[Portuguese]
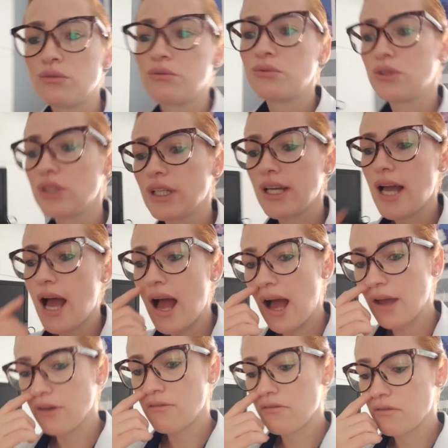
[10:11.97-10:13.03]
vou
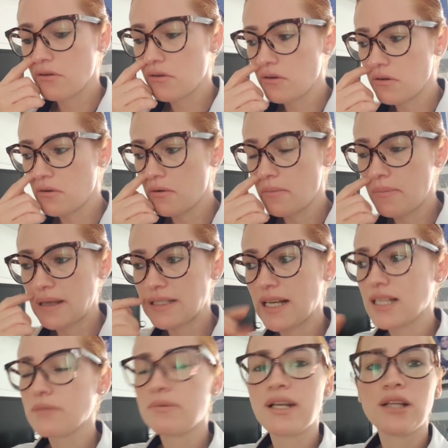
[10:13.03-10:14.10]
chegar, eu vou
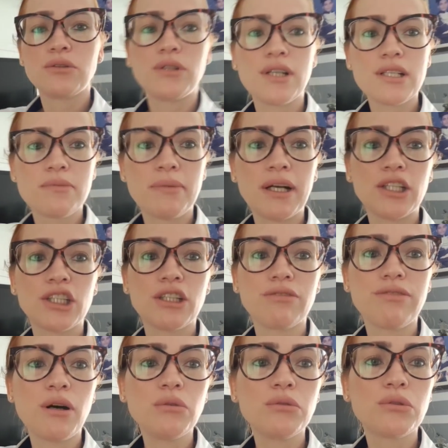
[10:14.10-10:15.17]
passar aspirador nas partes que
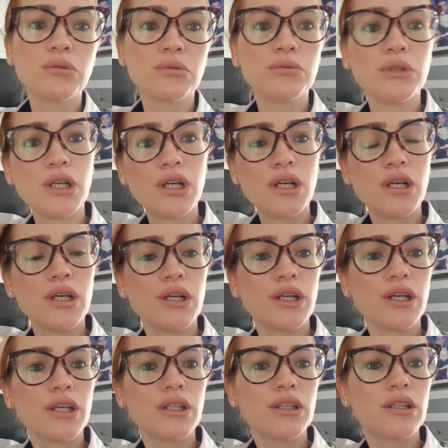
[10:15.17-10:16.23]
faltou.
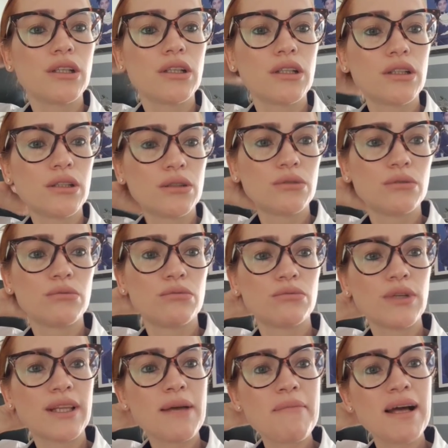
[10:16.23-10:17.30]
Então,
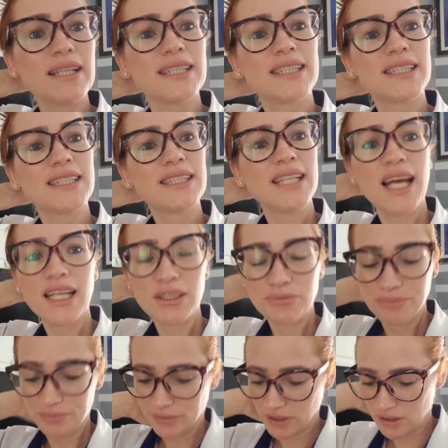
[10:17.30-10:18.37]
até mais, né?
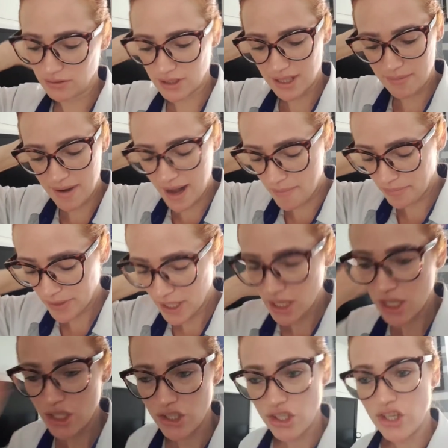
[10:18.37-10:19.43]
Vou trabalhar.
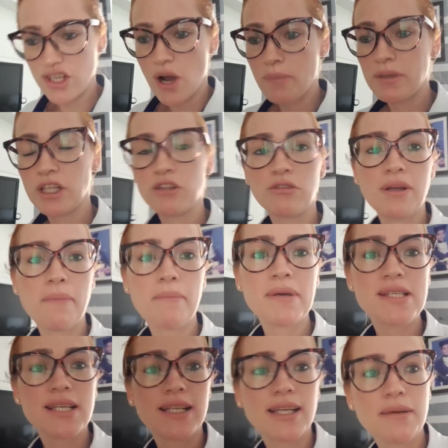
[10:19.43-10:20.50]
Já já o menino tá
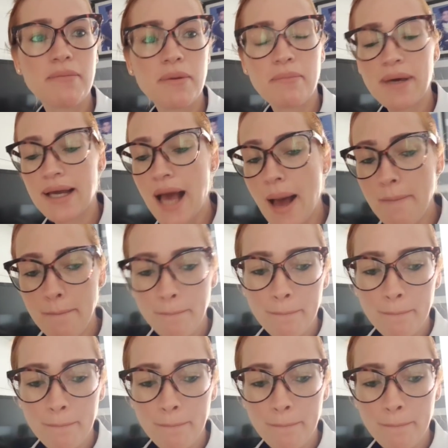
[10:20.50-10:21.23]
passando aqui me pegar.